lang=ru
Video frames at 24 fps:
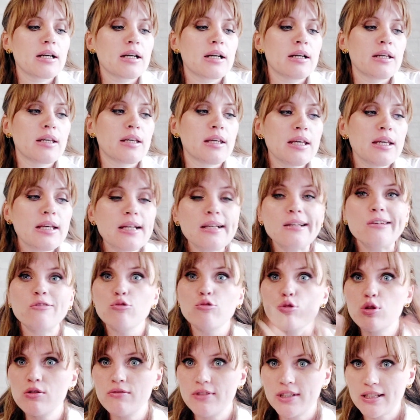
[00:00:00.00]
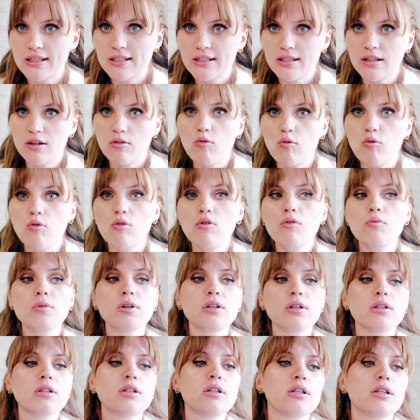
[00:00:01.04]
или у своих
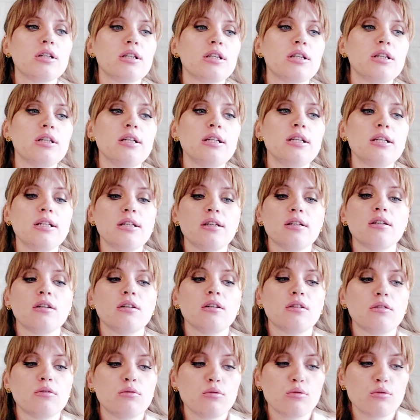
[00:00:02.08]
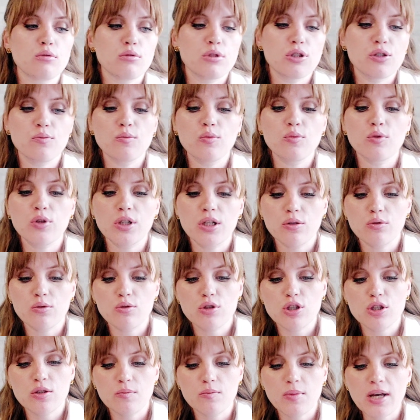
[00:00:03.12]
знакомых, или у, тем более у
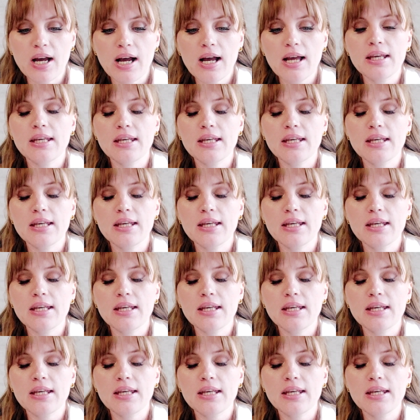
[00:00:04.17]
себя.